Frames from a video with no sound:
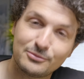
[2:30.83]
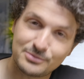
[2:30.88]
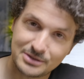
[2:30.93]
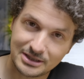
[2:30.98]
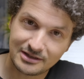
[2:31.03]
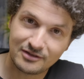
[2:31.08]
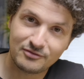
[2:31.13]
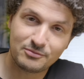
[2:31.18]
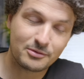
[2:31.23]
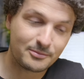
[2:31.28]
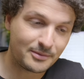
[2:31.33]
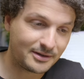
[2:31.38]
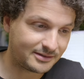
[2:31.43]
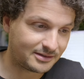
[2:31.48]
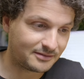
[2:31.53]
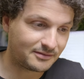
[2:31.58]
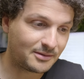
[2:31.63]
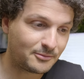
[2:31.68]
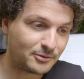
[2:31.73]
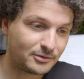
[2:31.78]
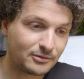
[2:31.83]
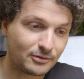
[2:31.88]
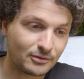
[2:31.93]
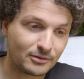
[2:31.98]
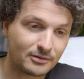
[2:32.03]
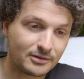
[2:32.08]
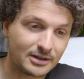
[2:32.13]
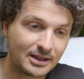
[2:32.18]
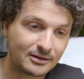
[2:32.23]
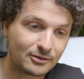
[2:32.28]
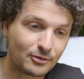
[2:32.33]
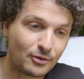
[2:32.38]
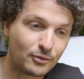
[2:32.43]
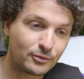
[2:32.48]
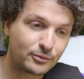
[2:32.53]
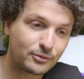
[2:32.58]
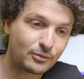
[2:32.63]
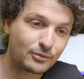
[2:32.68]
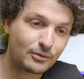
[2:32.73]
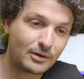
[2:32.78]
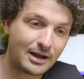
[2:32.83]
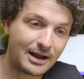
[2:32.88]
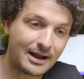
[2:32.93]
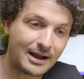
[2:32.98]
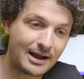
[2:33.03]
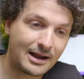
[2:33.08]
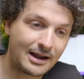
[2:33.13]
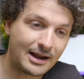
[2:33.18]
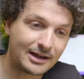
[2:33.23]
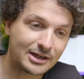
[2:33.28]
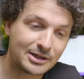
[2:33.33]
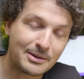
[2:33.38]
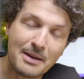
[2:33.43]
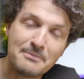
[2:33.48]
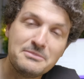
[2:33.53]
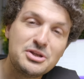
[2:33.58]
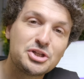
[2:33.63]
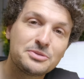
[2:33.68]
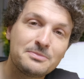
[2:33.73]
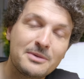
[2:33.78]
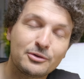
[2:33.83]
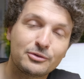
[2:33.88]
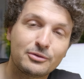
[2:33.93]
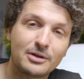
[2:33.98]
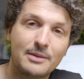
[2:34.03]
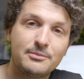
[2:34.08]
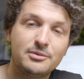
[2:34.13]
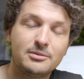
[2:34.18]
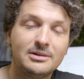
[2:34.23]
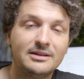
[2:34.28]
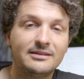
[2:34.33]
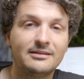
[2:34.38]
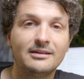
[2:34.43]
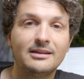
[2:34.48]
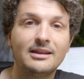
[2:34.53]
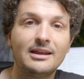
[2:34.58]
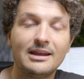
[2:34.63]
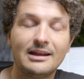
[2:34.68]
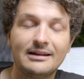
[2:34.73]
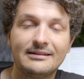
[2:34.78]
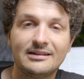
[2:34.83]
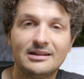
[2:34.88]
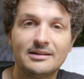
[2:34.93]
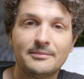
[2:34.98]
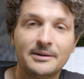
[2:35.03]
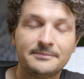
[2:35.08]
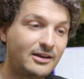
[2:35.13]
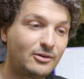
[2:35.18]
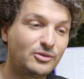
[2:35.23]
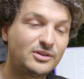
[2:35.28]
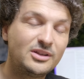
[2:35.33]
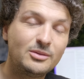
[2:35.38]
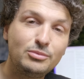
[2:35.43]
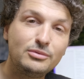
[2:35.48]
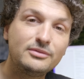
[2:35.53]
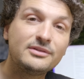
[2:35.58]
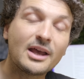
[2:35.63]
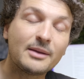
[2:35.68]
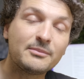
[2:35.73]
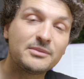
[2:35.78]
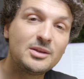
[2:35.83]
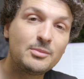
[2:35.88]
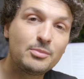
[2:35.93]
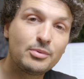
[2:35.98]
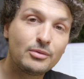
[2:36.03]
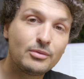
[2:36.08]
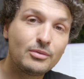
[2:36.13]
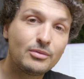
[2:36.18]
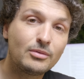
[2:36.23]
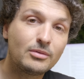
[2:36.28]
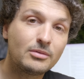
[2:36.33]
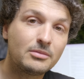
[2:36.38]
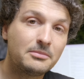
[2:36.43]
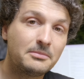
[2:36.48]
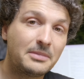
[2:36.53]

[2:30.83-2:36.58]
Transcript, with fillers: L'objectif pour moi, c'est vraiment d'être entre à, à mi-chemin entre la publicité et le cinéma. Au début, c'est un petit peu